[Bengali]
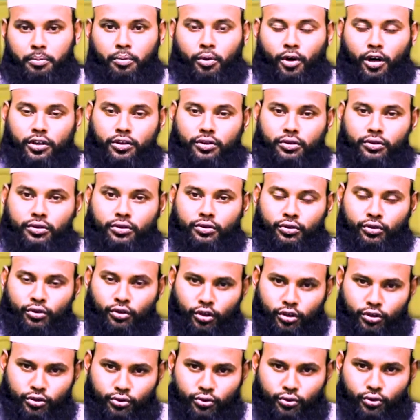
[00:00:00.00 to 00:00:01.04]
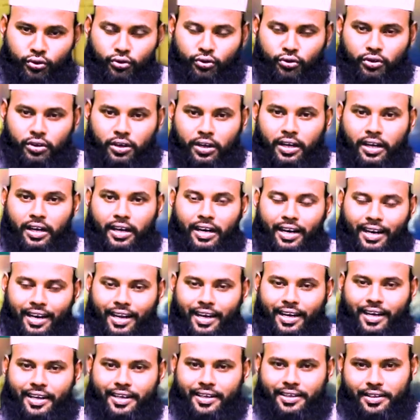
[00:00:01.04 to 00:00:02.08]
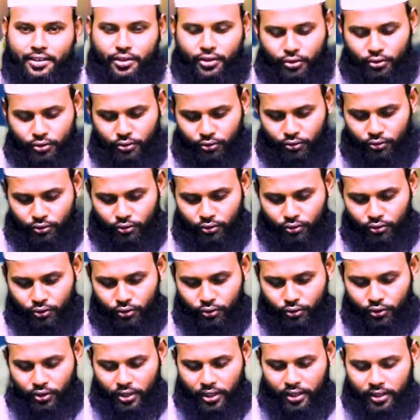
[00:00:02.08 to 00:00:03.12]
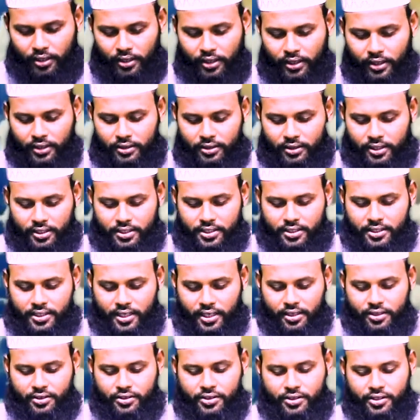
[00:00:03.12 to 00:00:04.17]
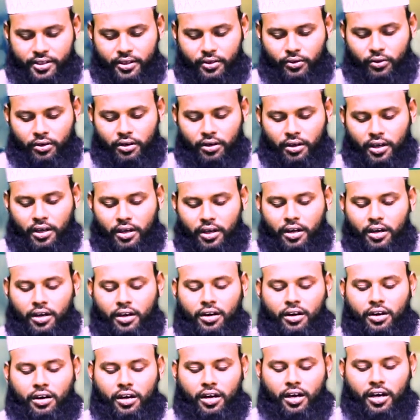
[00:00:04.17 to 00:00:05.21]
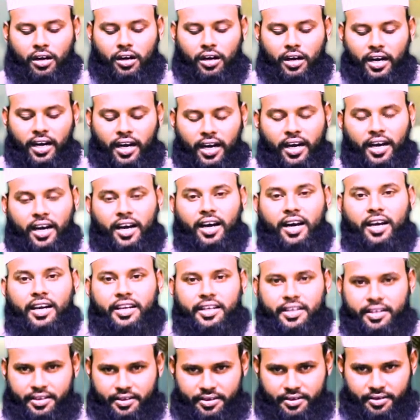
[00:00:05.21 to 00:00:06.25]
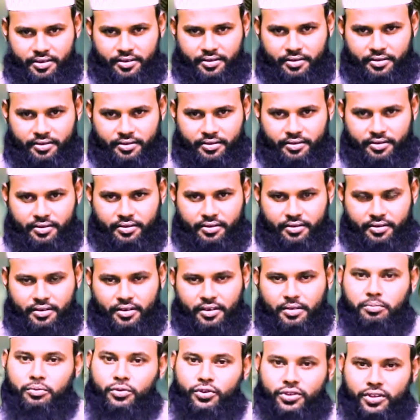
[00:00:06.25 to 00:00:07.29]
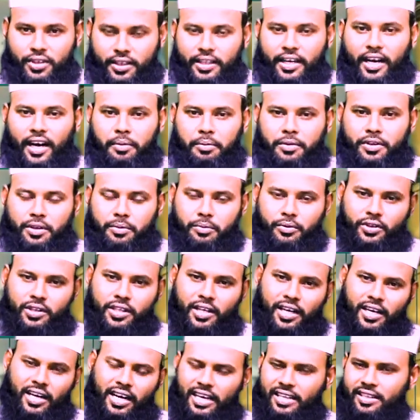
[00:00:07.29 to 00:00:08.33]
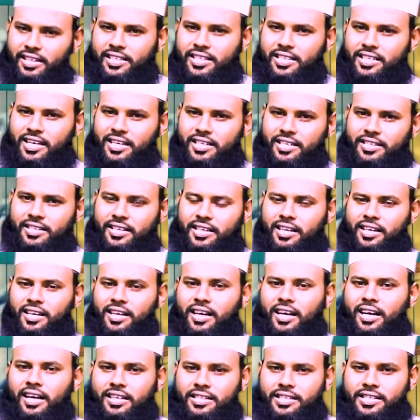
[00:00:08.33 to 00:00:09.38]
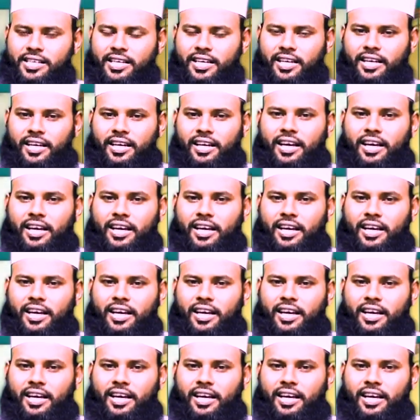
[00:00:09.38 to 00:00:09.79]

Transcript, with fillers: বদ নজর লাগা এটা সত্য সুতরাং তাস্তাং জিলুল হালিক মুসনাদ আহমদের মধ্যে হাদিসটা আসছে যে